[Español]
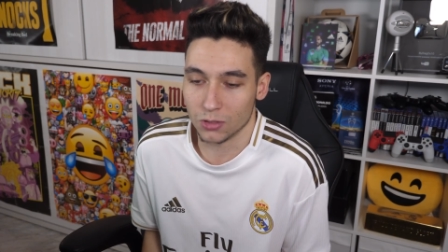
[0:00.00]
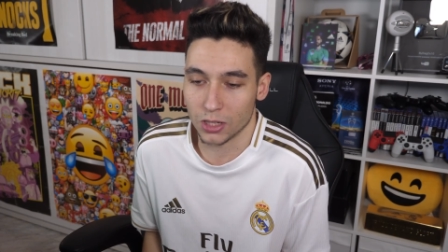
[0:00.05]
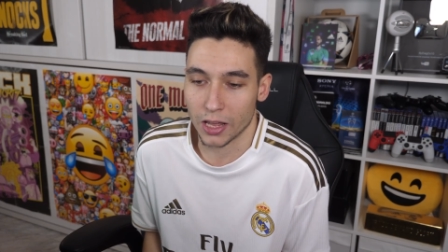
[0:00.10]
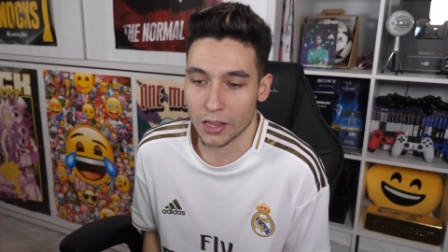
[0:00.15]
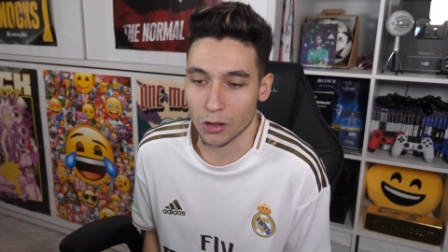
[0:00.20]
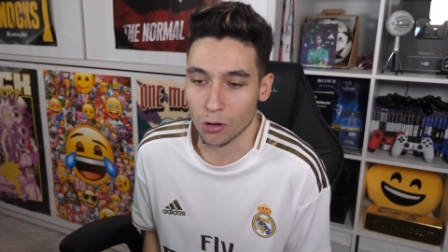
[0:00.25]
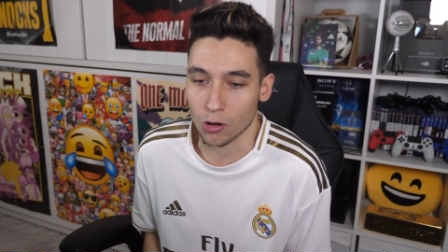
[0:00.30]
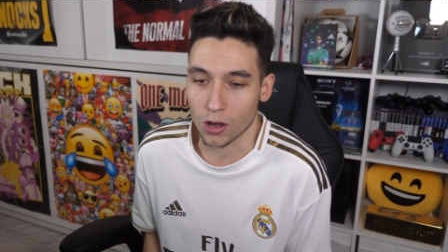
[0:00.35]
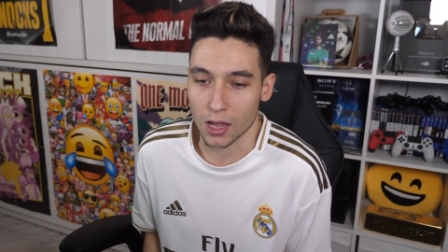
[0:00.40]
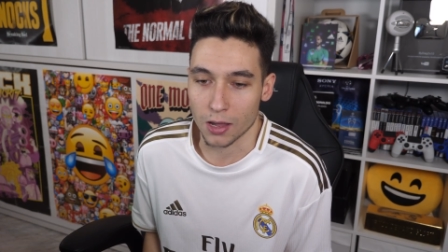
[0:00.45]
ya
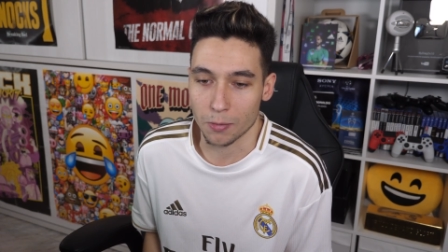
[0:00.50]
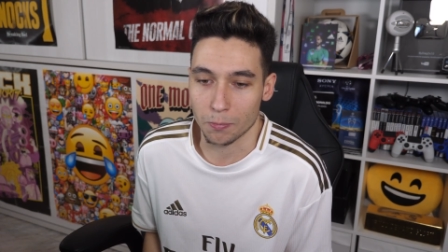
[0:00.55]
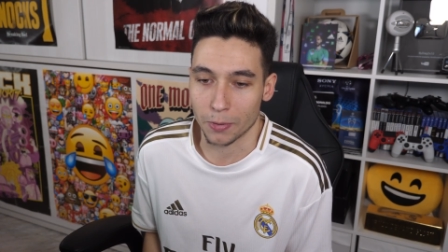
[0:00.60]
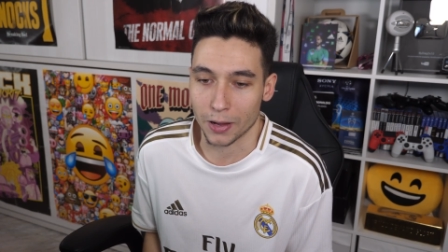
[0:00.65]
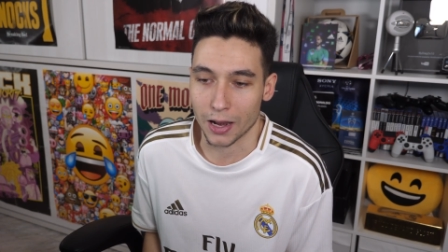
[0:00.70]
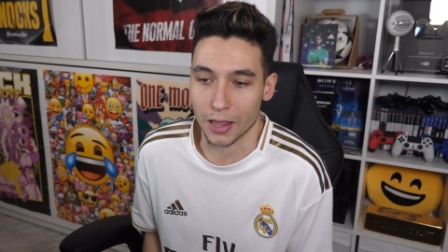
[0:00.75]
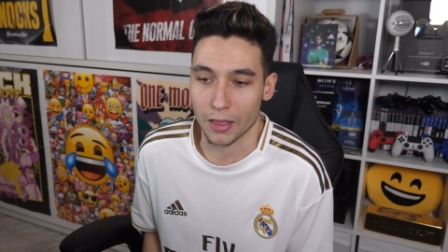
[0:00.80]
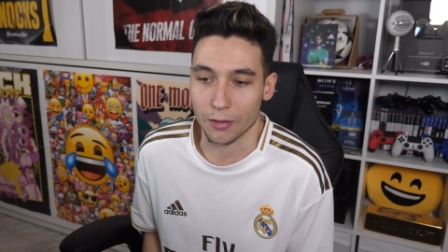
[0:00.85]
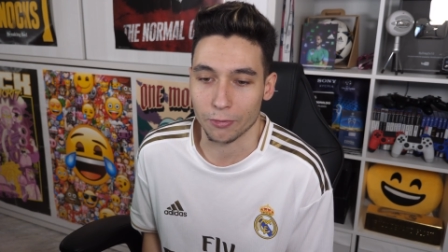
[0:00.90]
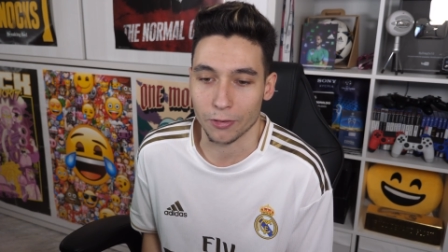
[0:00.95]
digo que
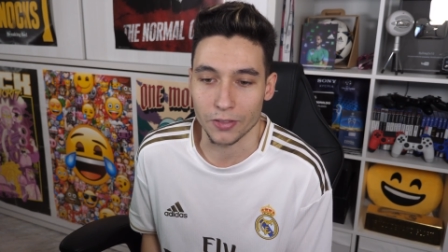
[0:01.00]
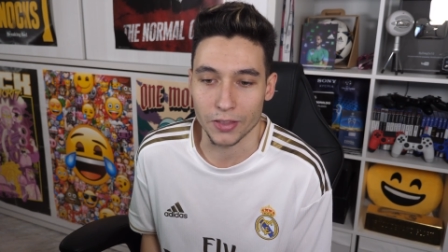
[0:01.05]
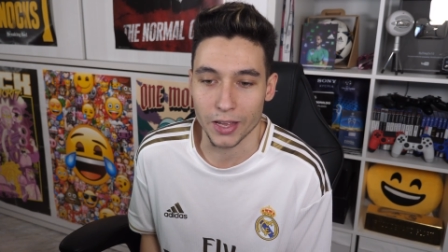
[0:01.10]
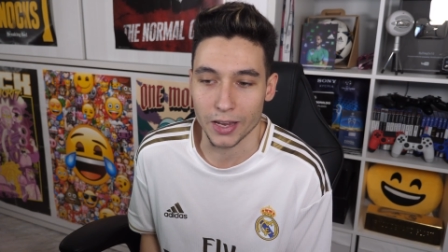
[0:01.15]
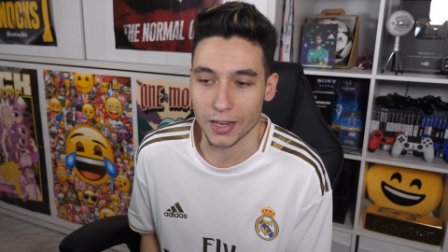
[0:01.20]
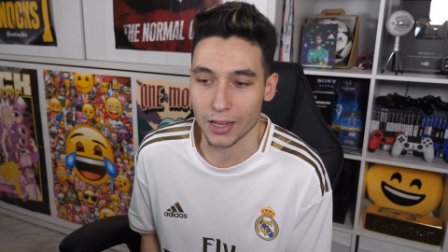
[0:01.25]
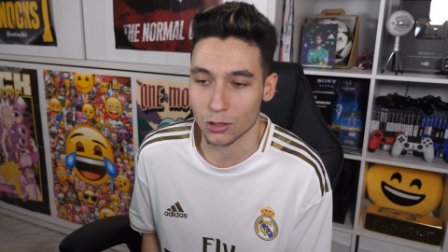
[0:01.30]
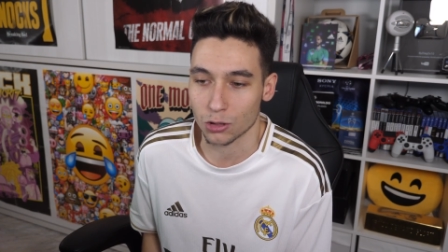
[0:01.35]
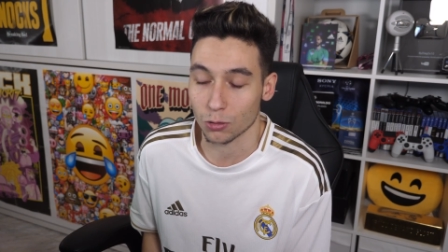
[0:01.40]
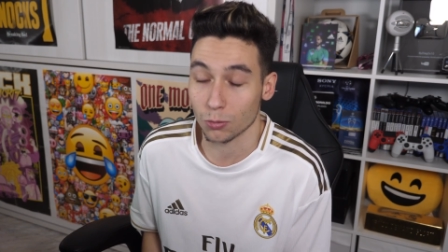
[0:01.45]
para defender
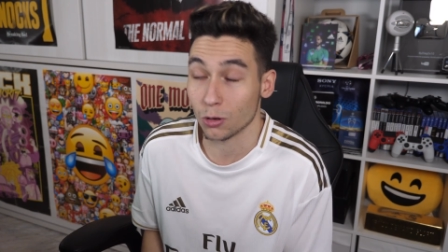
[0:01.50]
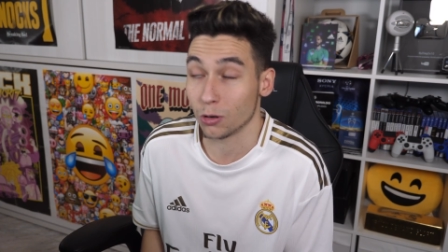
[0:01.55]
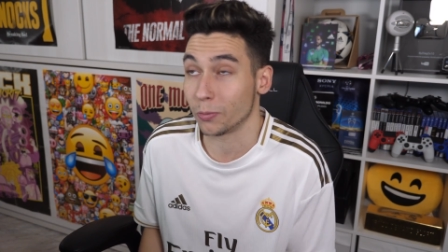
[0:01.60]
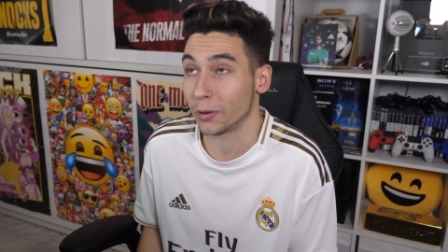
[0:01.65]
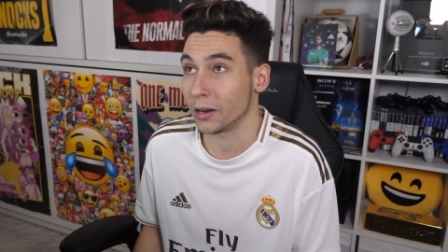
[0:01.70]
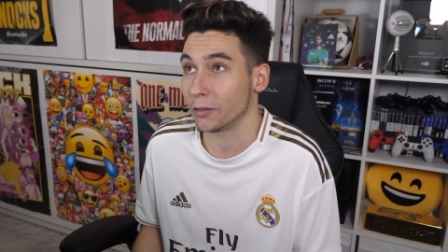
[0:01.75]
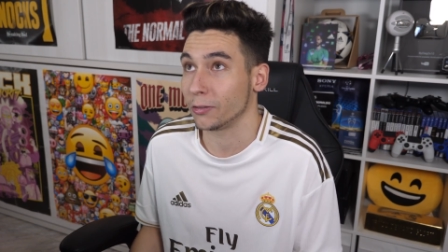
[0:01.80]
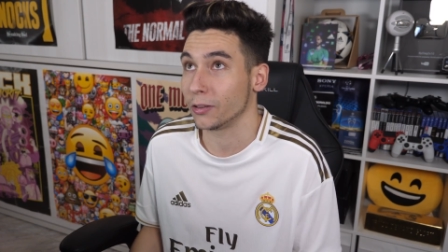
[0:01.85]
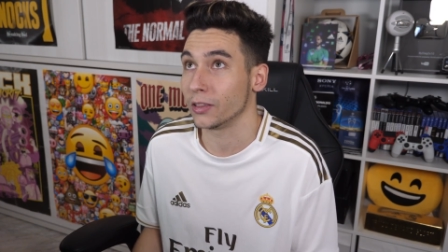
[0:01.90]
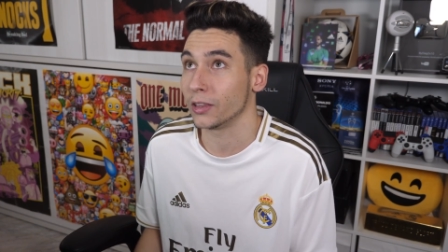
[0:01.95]
y eso, bueno,
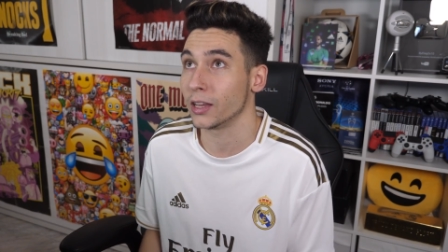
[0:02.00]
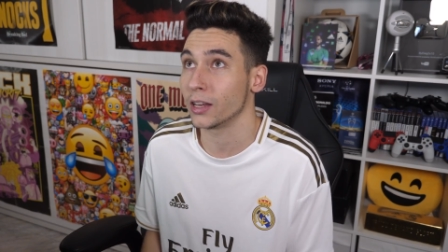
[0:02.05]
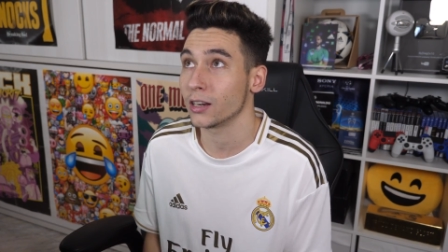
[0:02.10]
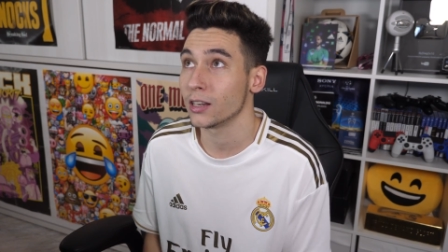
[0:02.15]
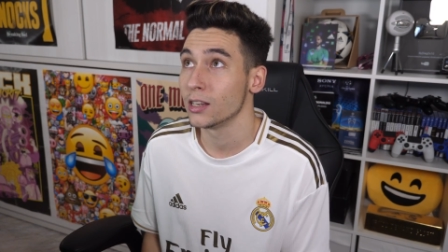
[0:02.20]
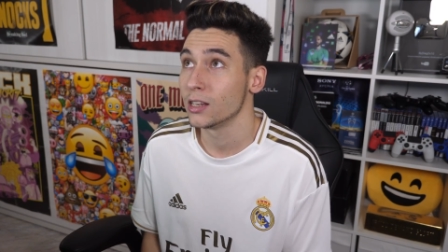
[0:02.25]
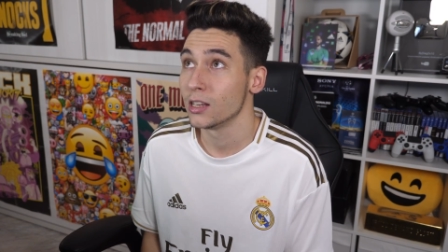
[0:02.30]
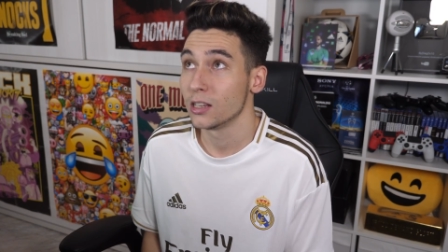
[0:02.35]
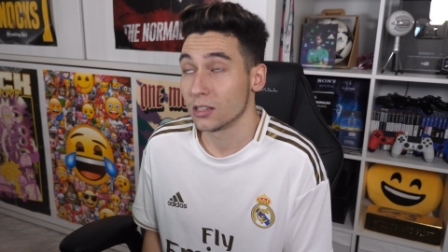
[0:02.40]
para defender,